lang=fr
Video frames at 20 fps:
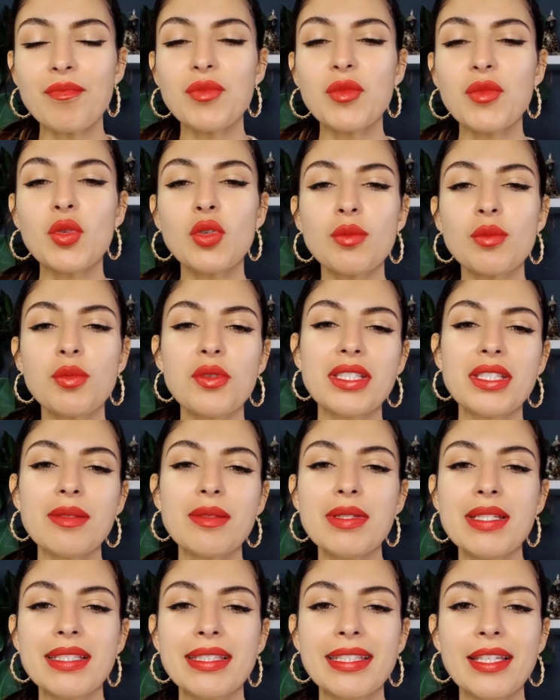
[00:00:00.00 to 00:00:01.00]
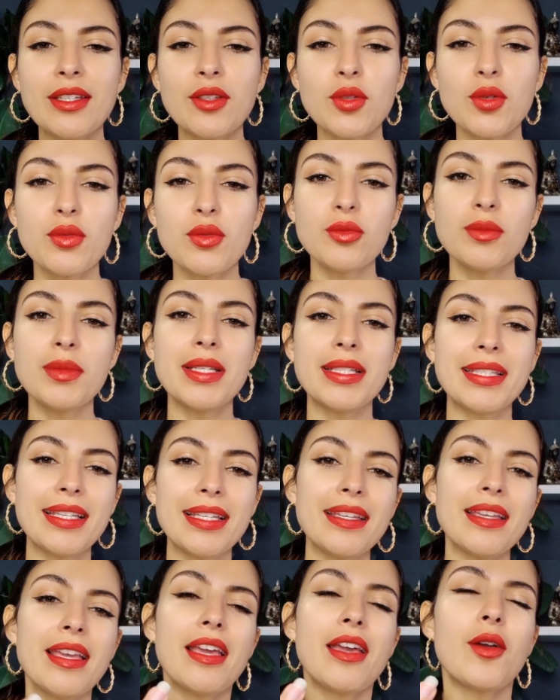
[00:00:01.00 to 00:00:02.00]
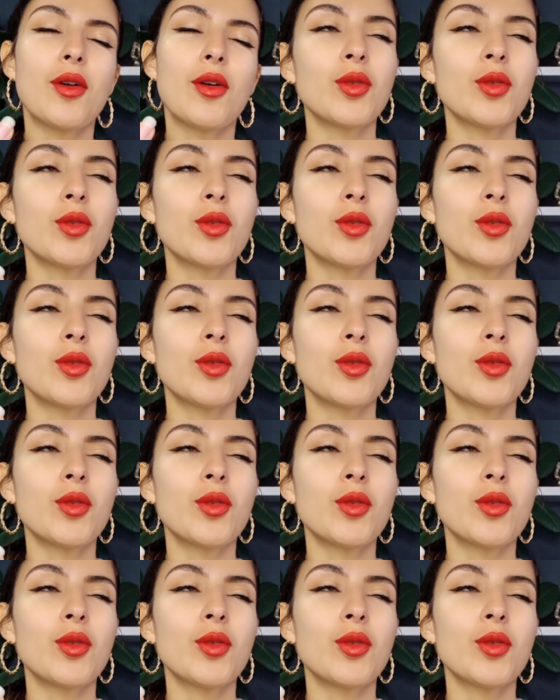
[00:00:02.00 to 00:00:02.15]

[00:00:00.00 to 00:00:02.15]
Donc, possibilité que vous mettez,